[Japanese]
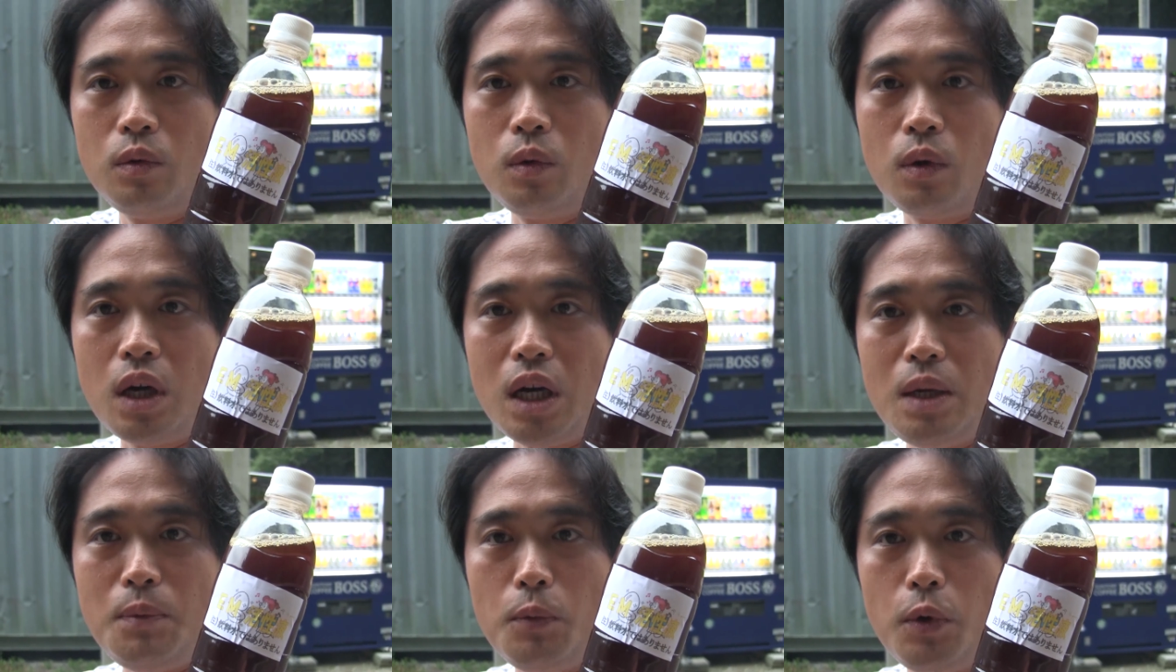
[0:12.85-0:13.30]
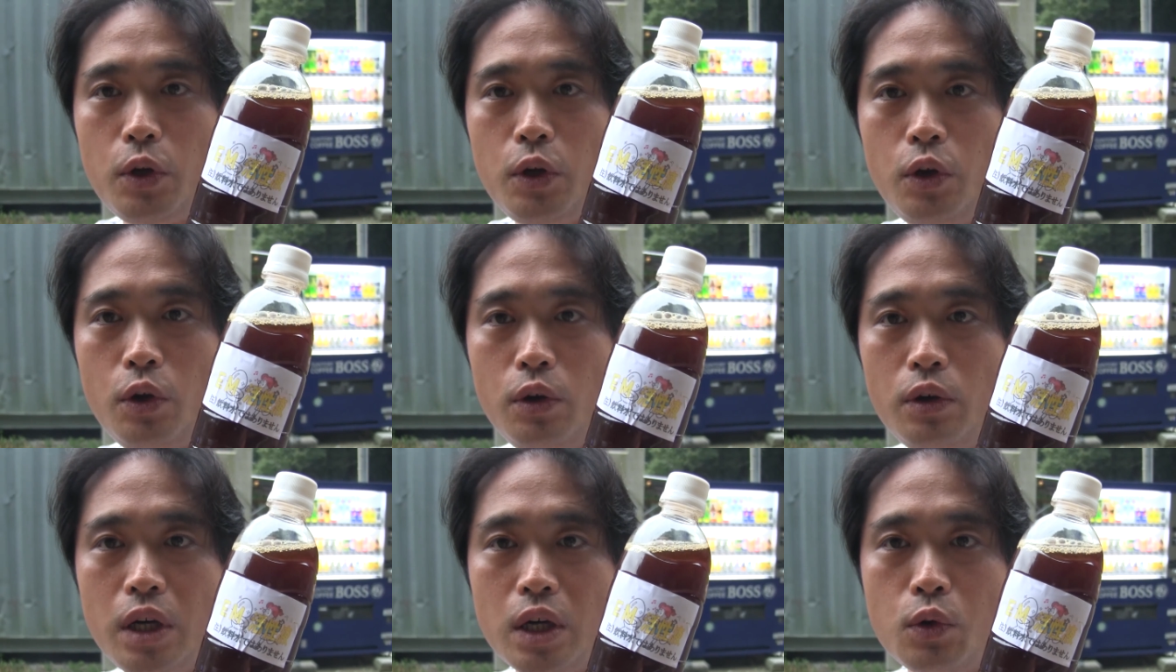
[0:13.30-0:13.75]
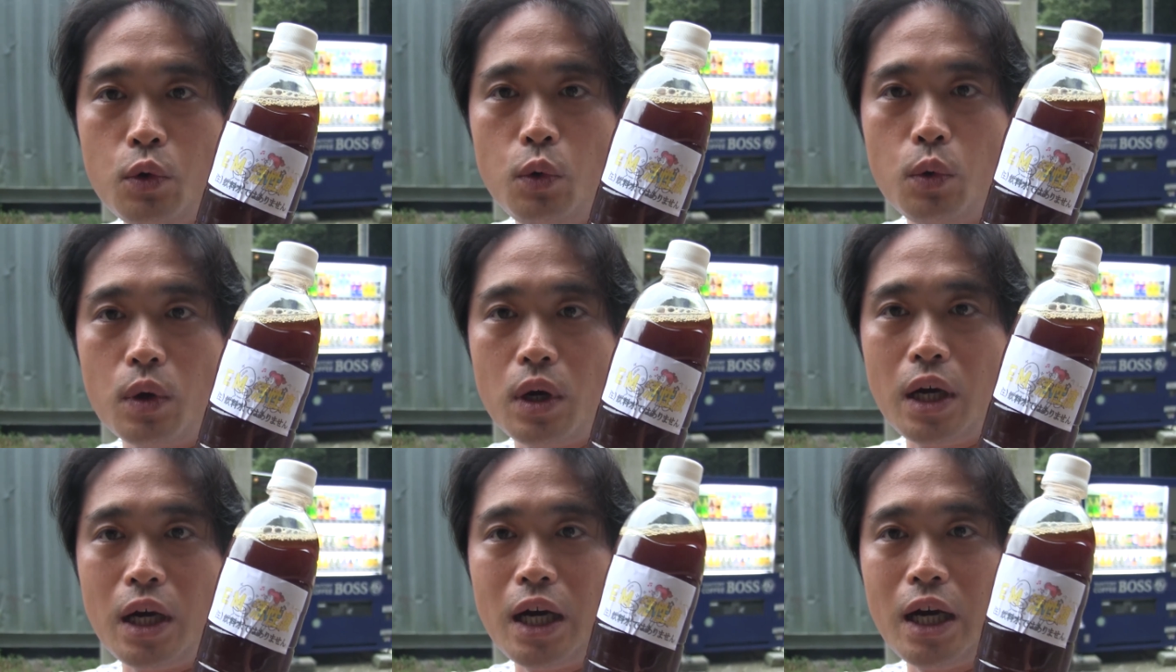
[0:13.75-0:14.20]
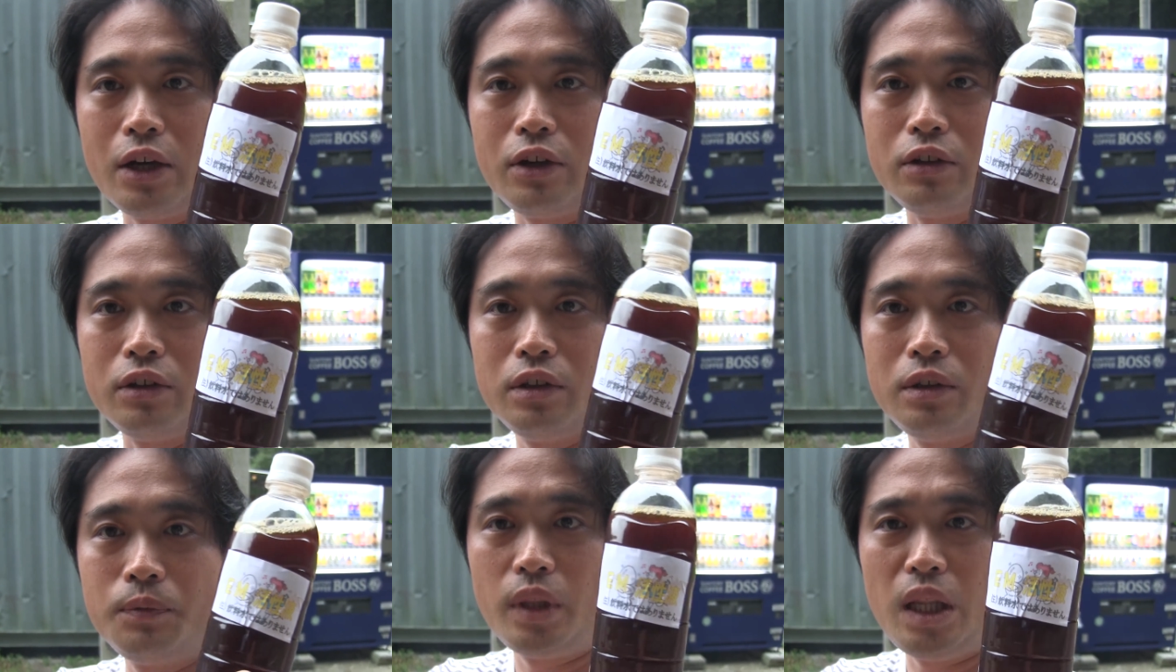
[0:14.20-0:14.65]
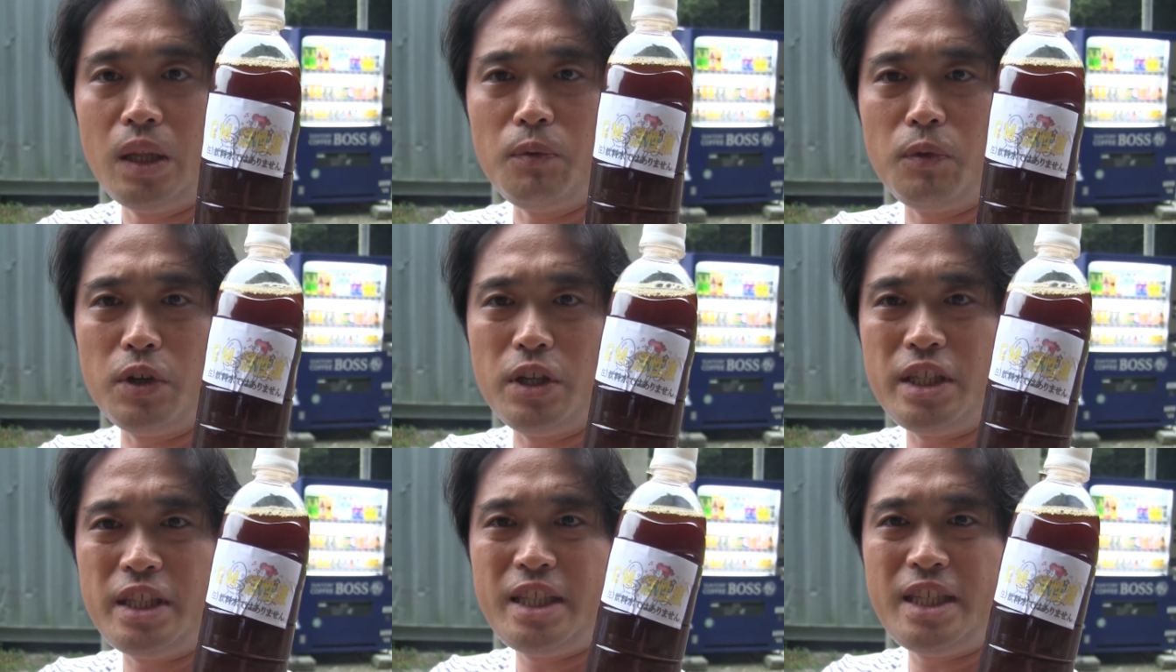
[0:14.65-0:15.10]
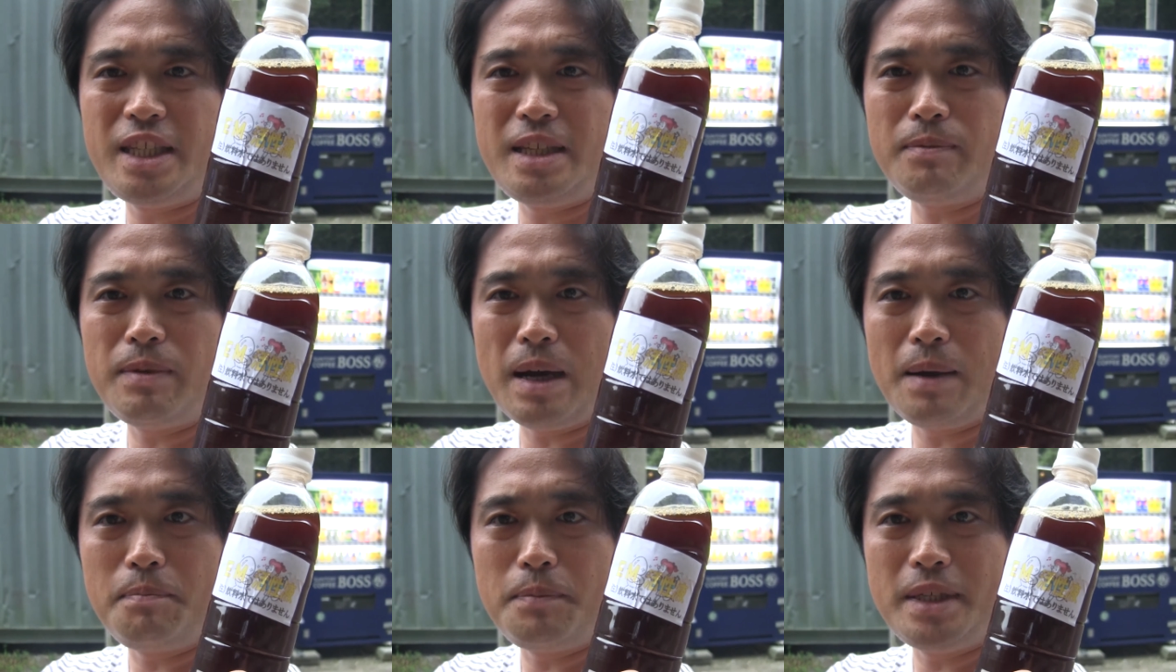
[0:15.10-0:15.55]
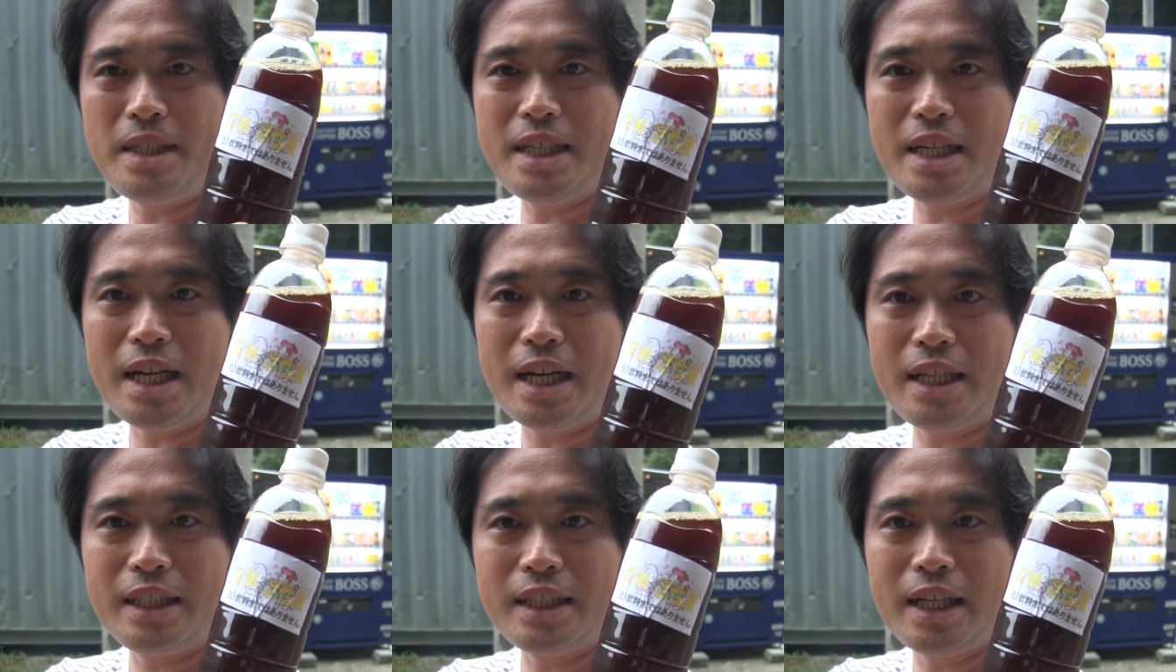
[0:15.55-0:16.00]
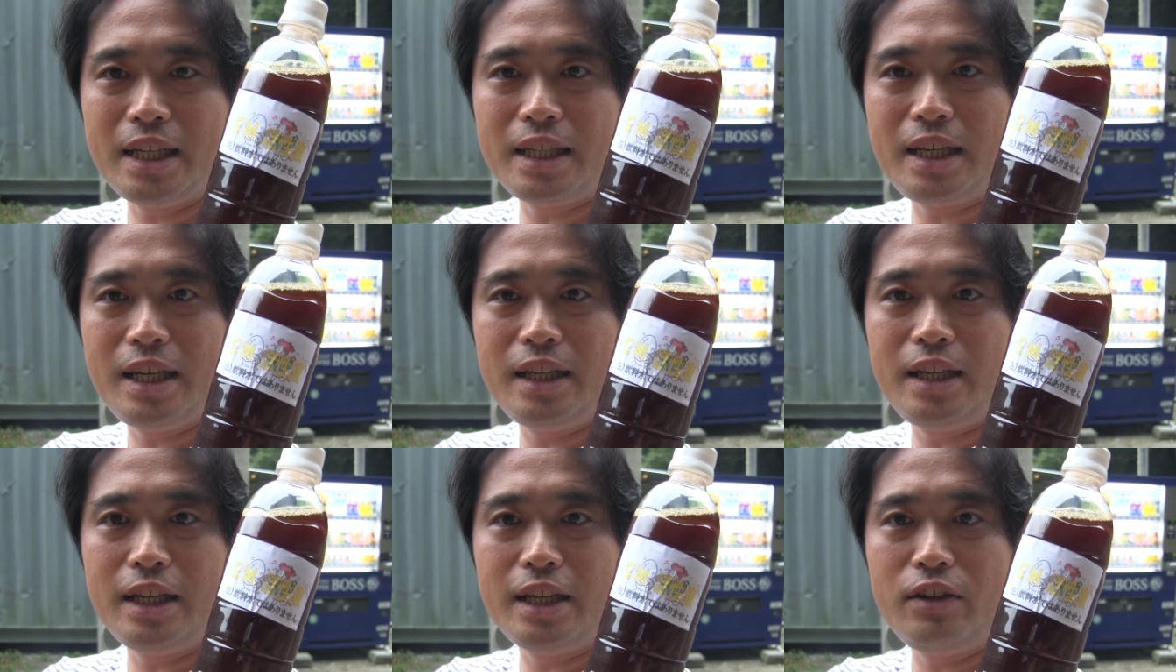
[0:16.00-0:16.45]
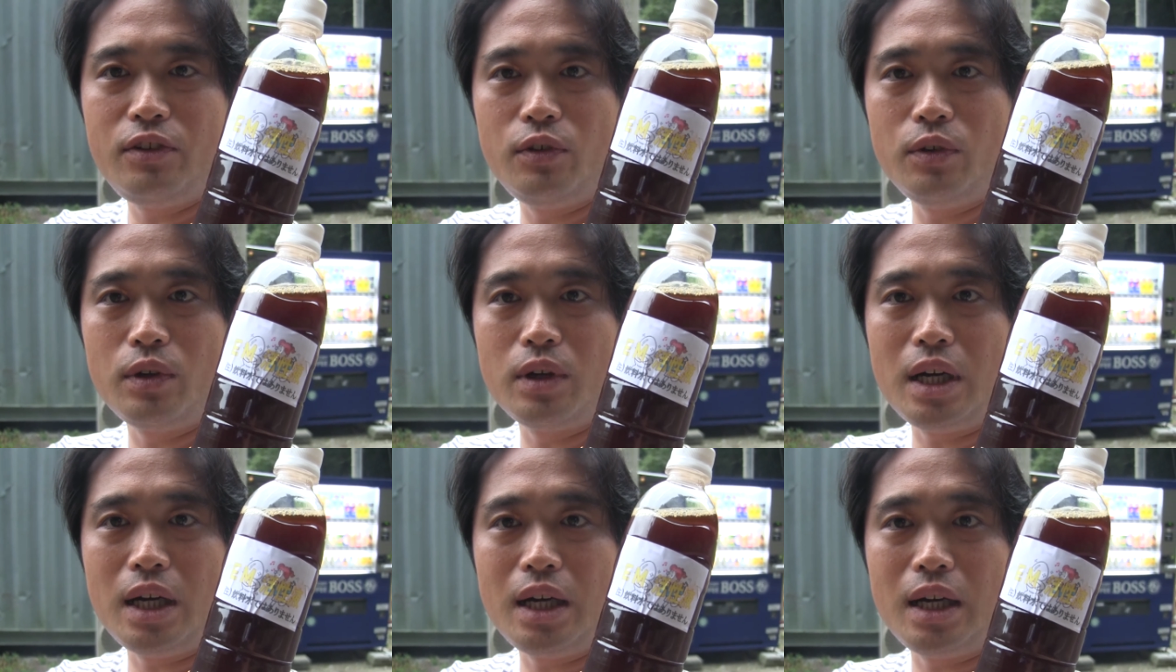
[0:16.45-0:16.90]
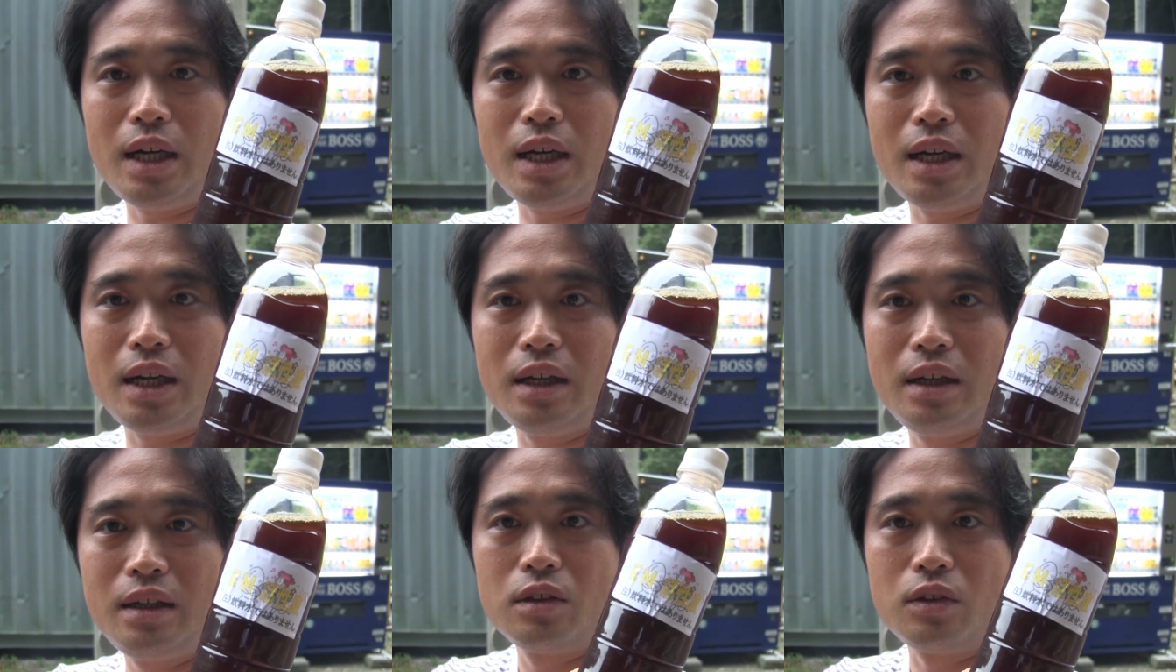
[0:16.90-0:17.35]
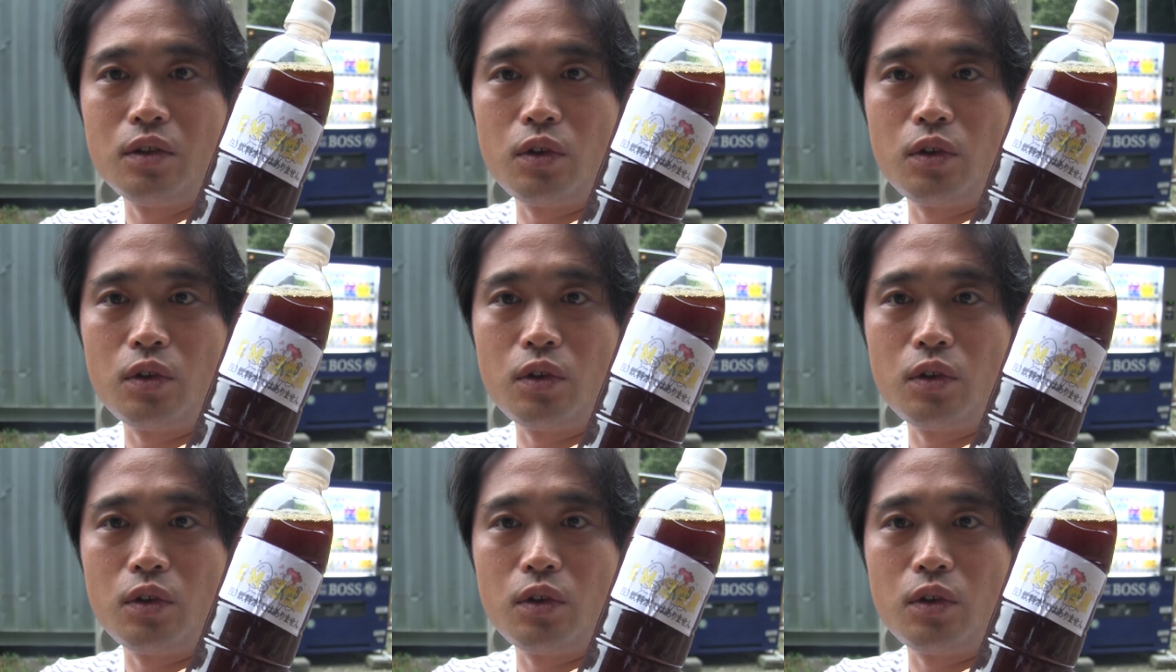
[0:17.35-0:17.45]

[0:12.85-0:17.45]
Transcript: 他にもいろいろな効果があるでも一番身近に体験できるのが